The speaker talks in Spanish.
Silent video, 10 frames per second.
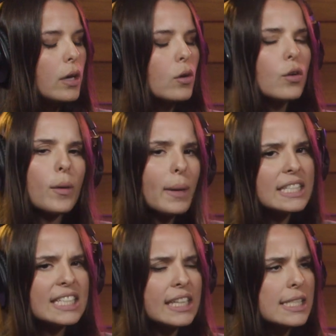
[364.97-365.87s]
creo que fue
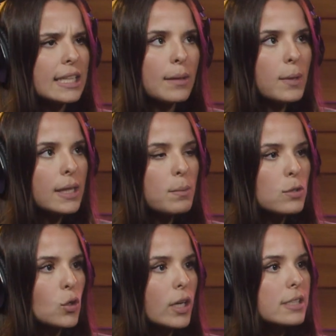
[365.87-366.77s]
más de 720
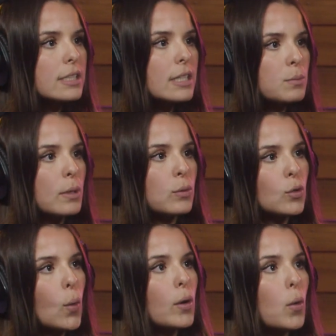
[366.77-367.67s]
personas que se les
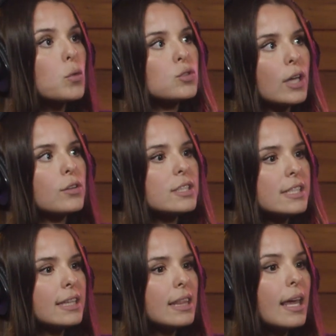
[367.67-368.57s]
preguntó, bueno, ¿usted dónde
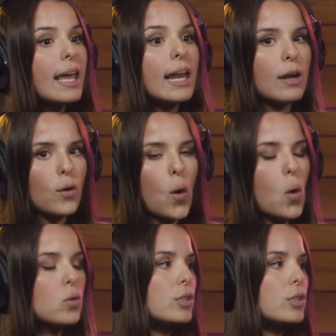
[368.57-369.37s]
siente el enojo?